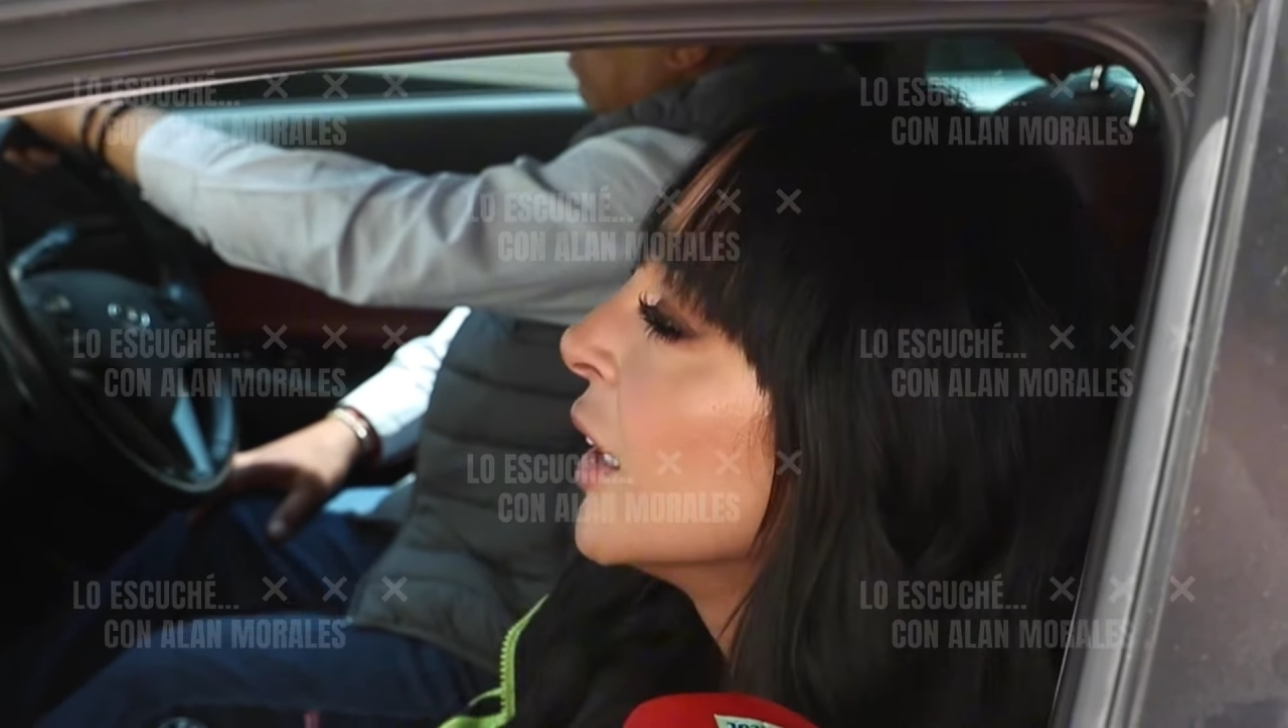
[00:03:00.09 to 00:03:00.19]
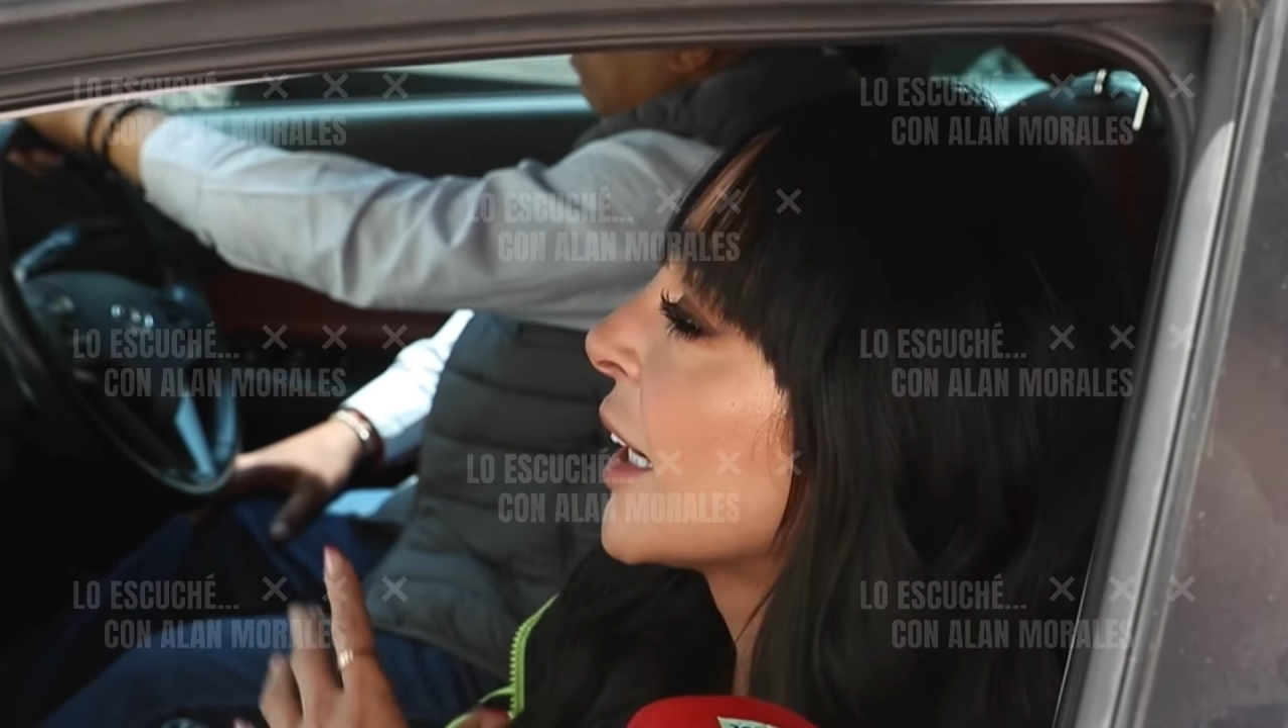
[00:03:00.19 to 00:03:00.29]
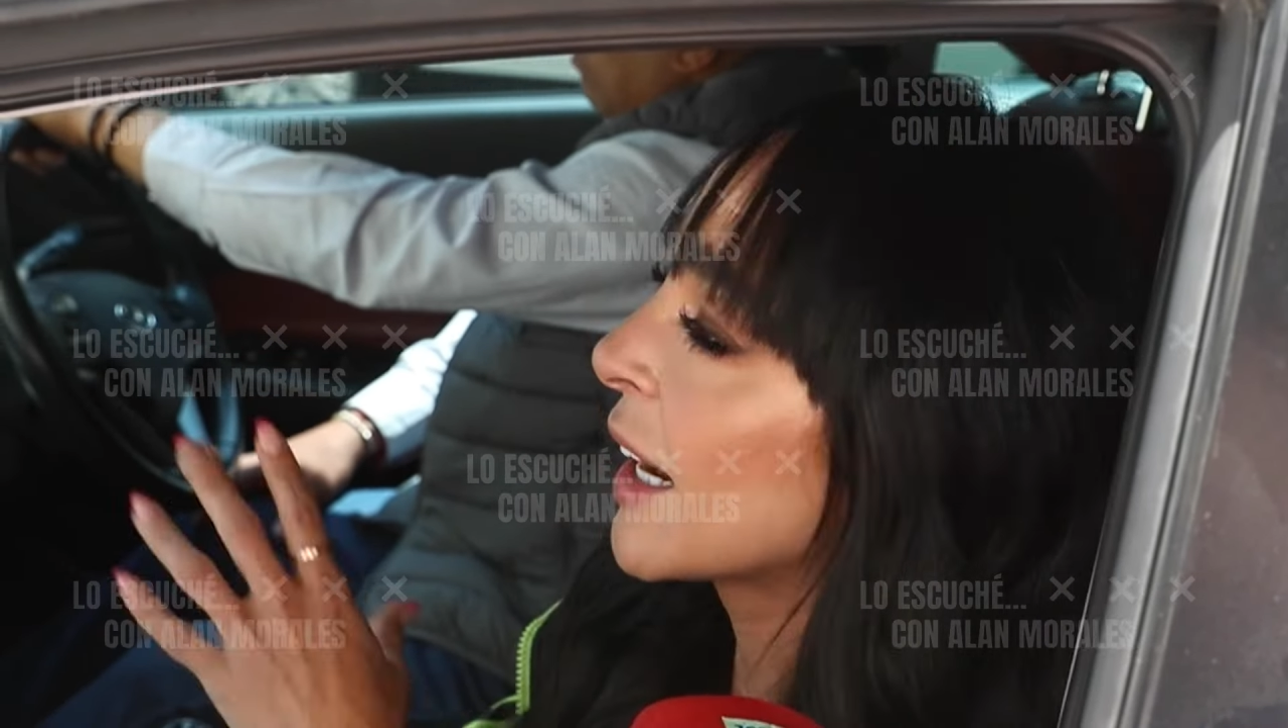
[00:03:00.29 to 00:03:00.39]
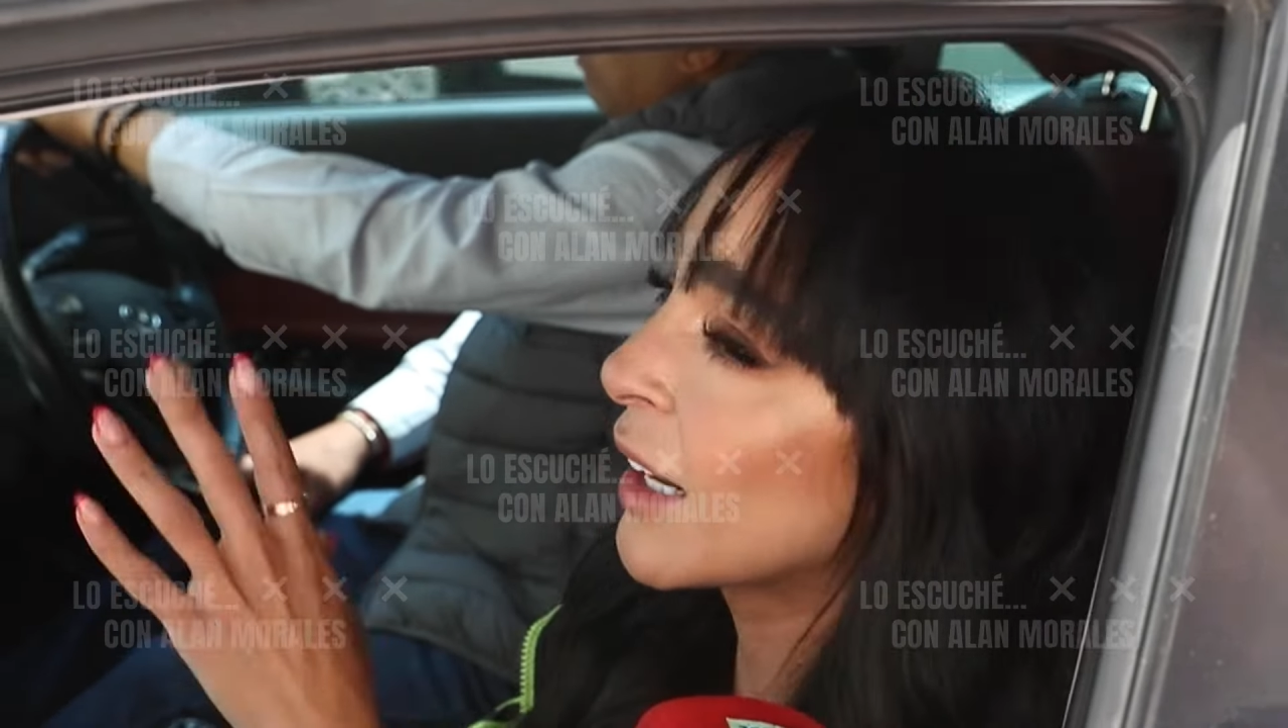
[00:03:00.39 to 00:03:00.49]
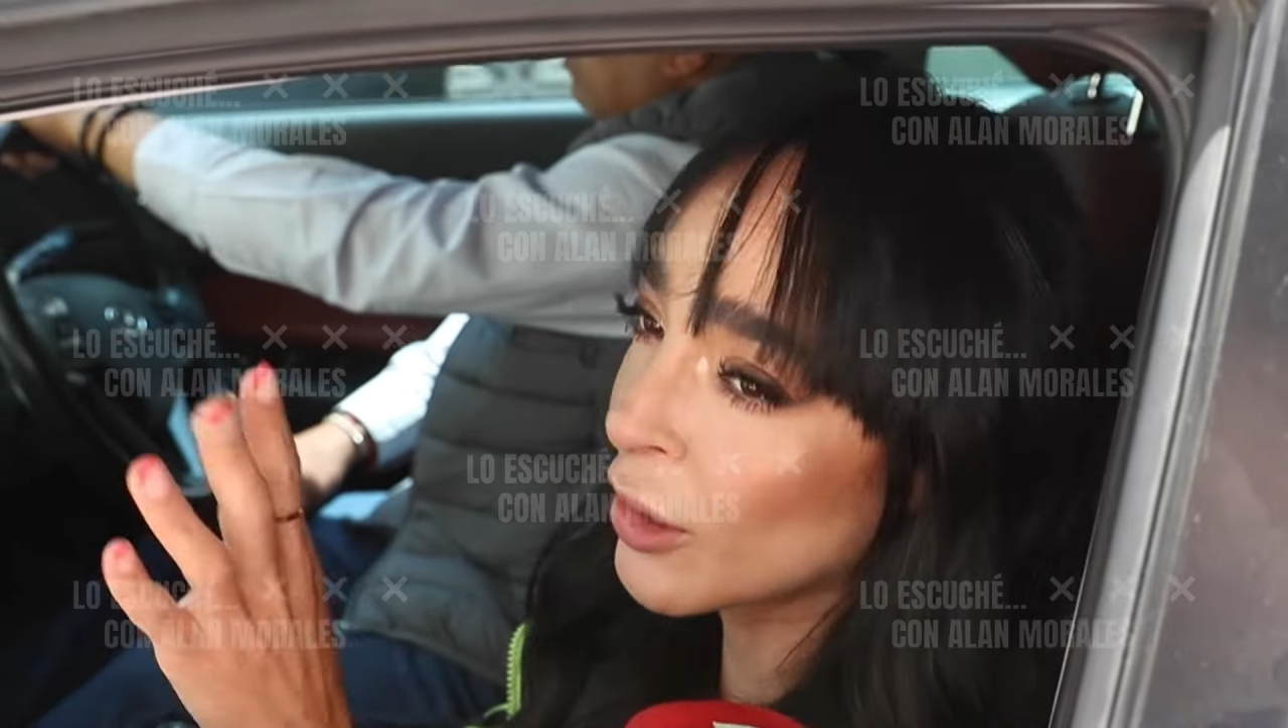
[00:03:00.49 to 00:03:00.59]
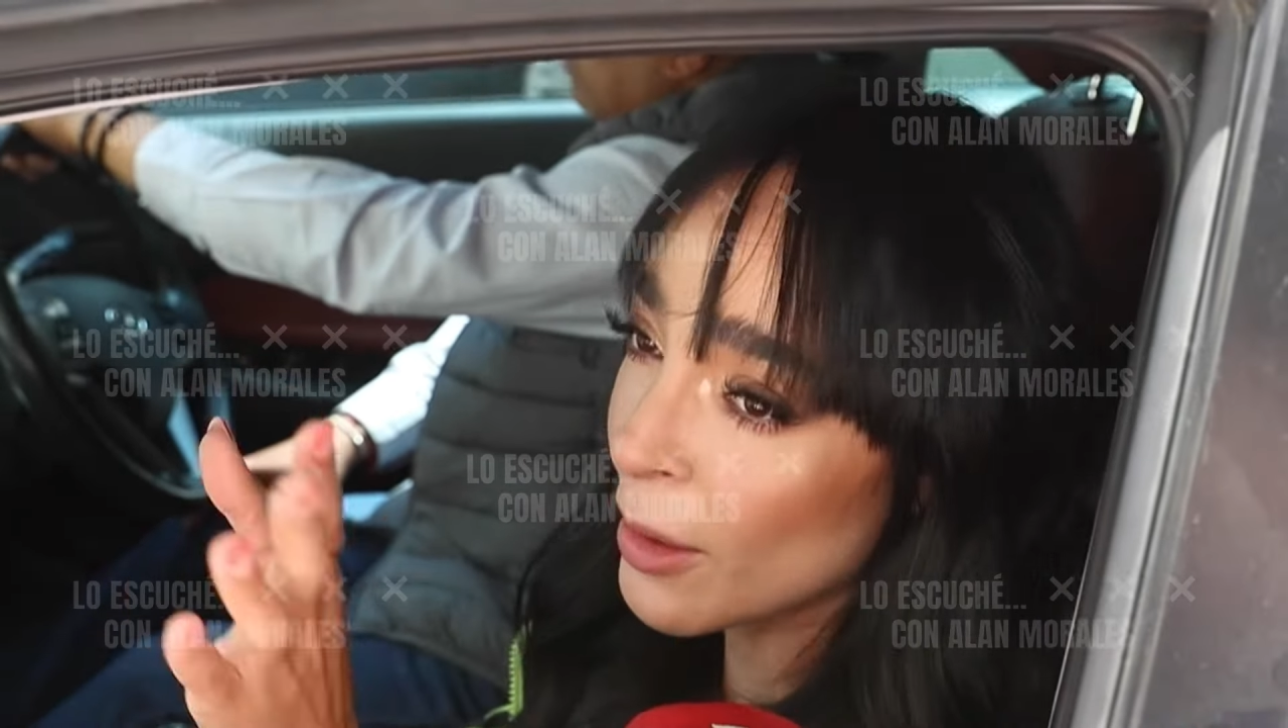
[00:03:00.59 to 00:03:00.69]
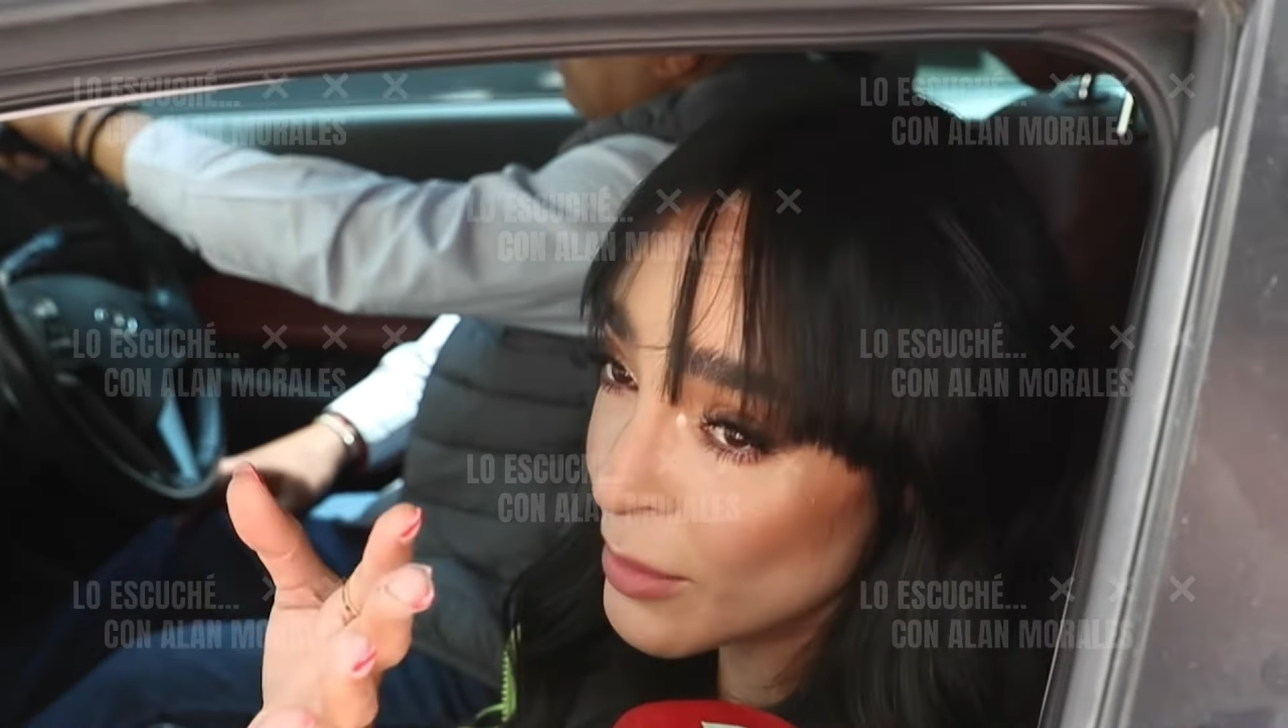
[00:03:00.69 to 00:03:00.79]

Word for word: Que creo que